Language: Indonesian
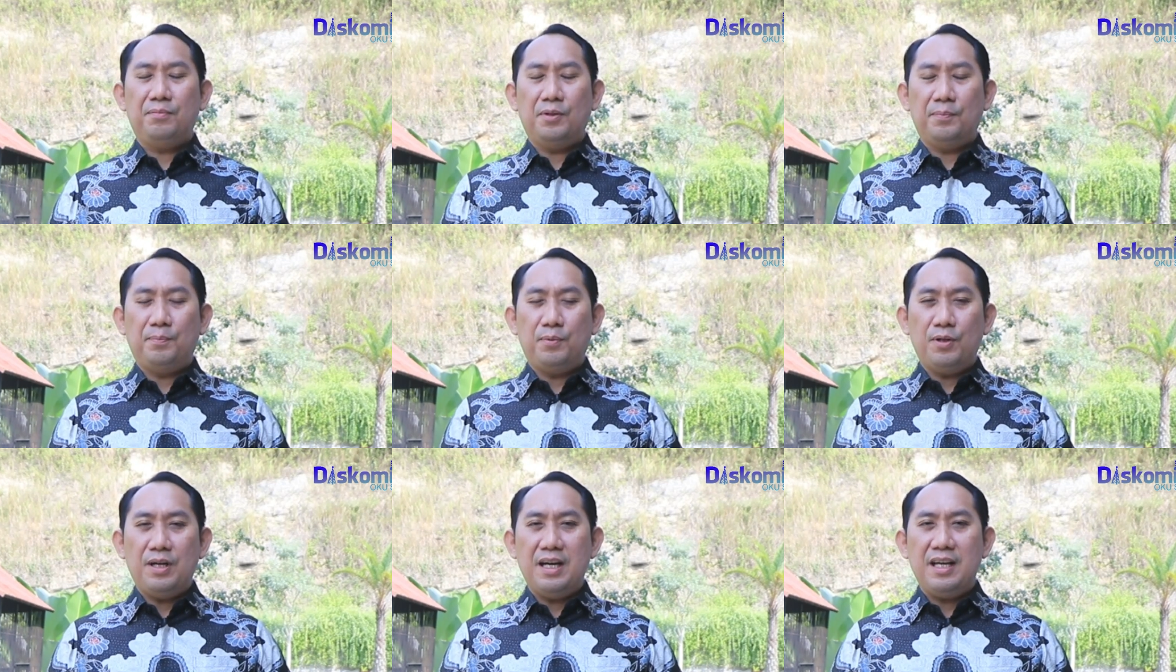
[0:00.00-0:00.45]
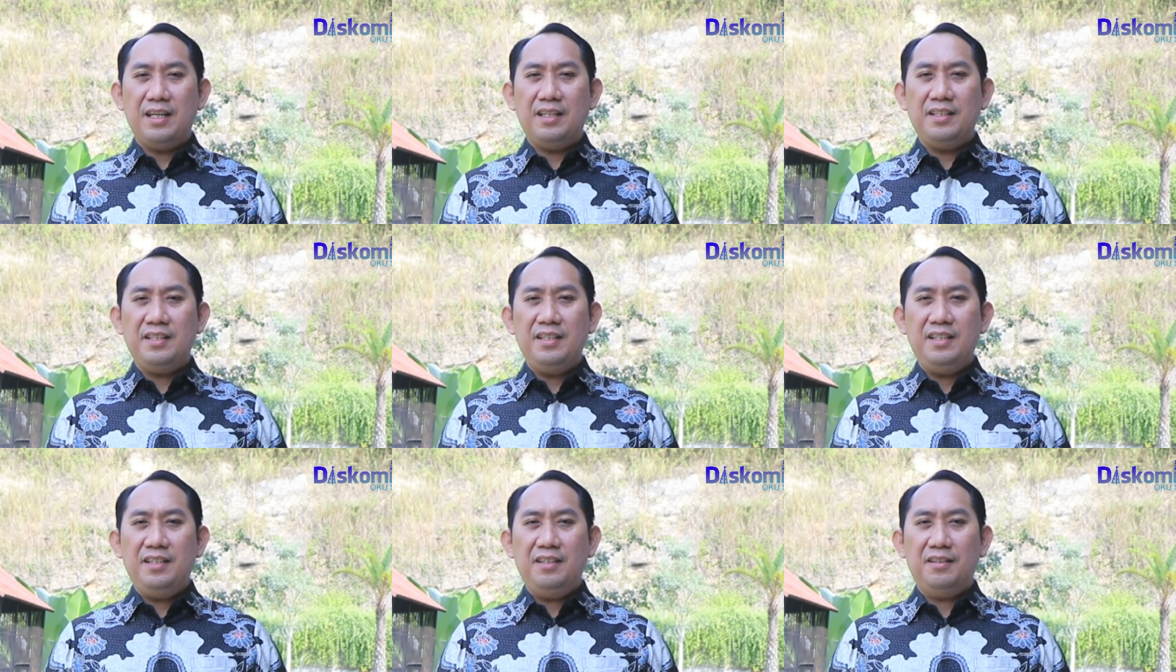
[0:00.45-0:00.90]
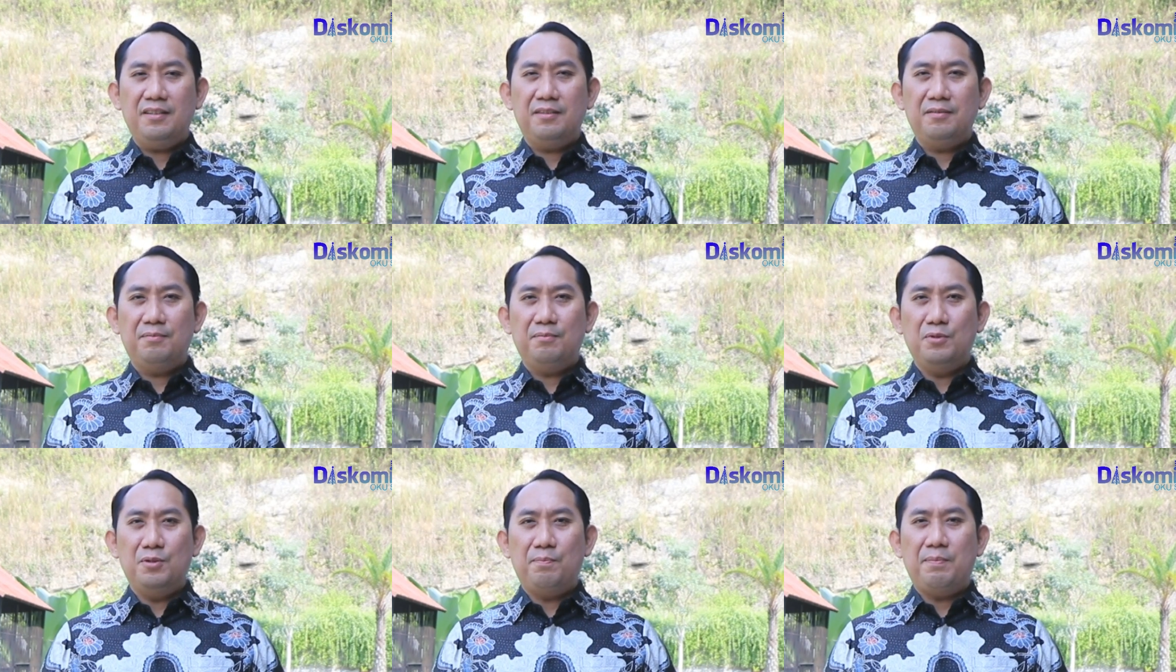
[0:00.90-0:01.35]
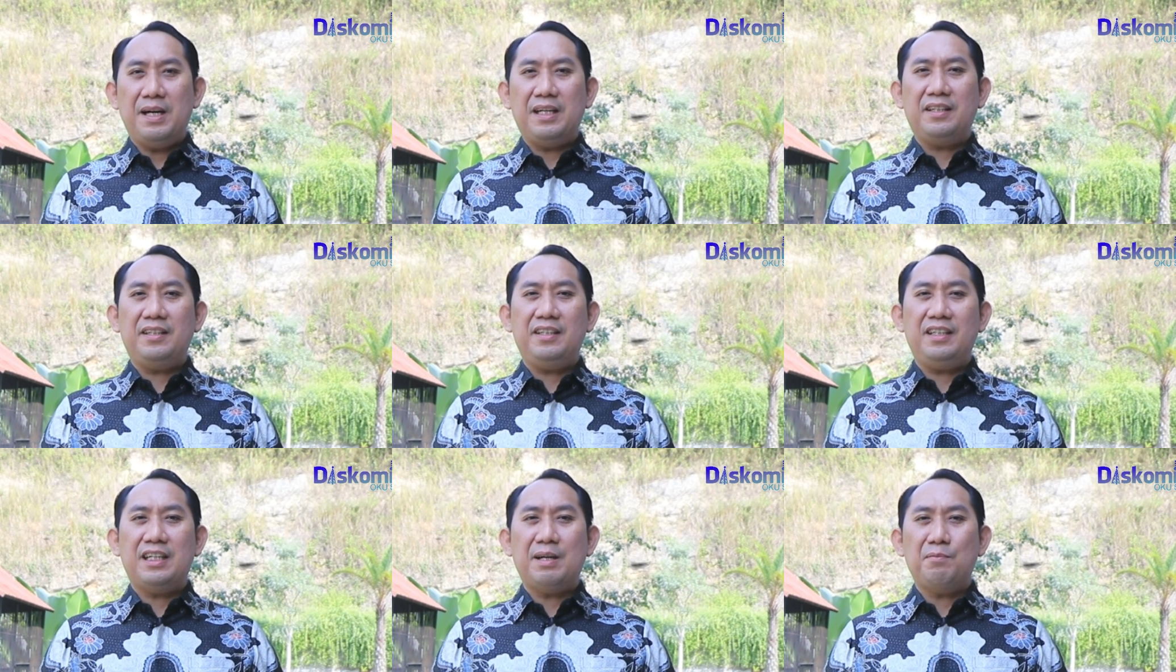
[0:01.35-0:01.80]
Popo Ali,
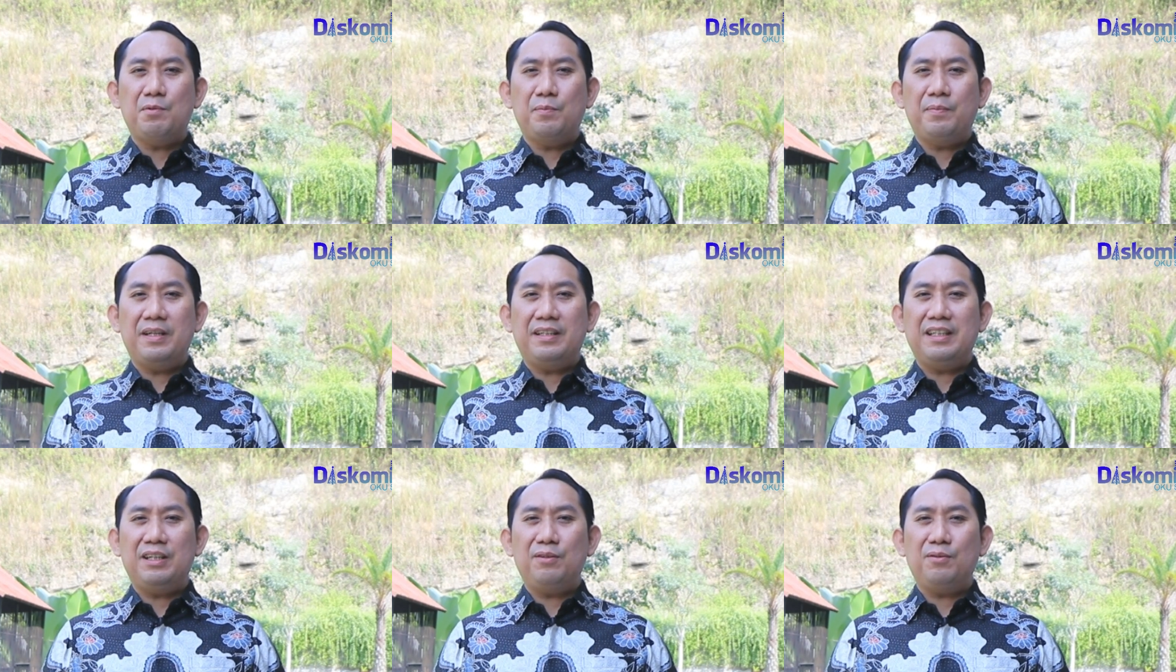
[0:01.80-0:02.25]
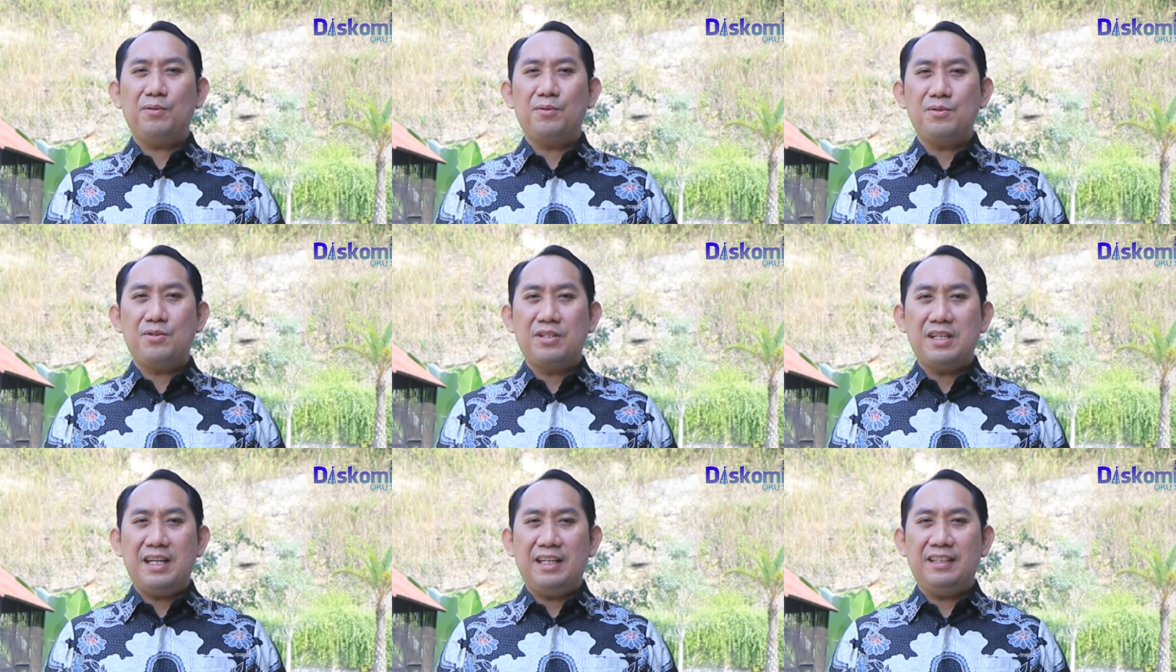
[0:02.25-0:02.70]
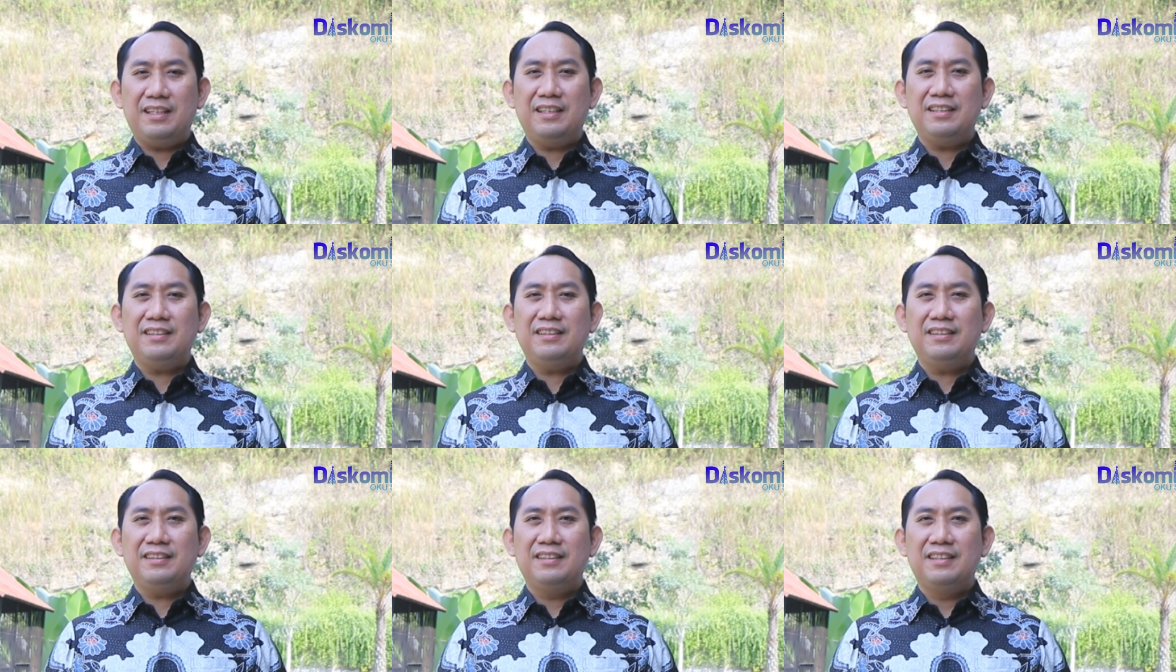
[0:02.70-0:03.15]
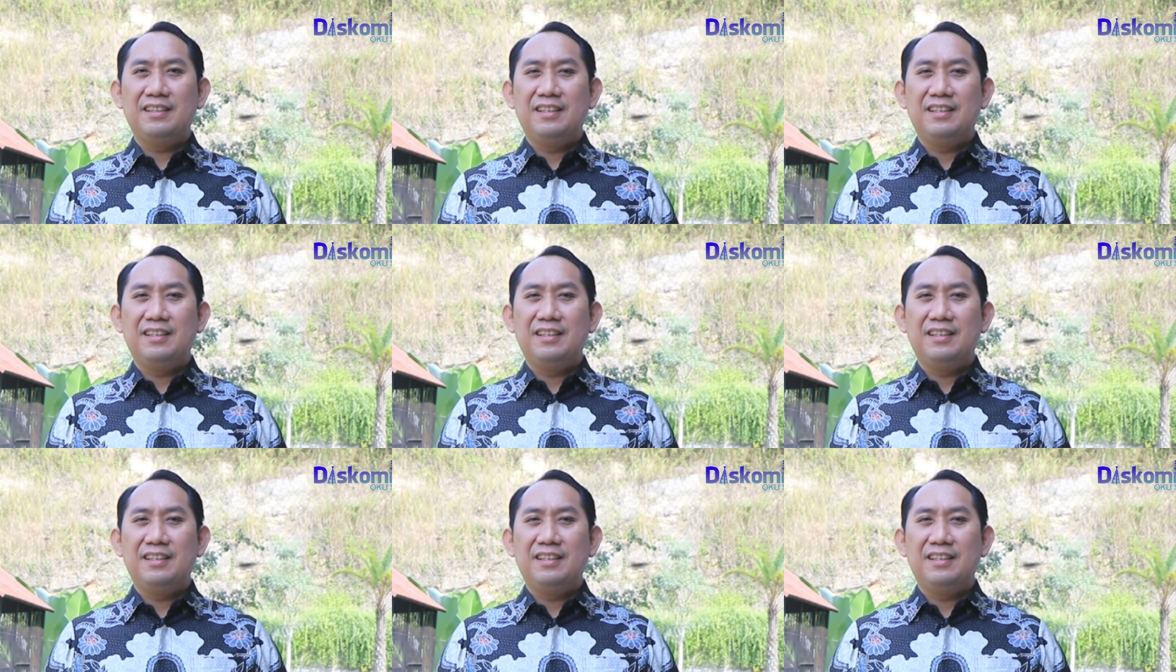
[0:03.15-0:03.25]
Bupati Kabupaten Oku Selatan,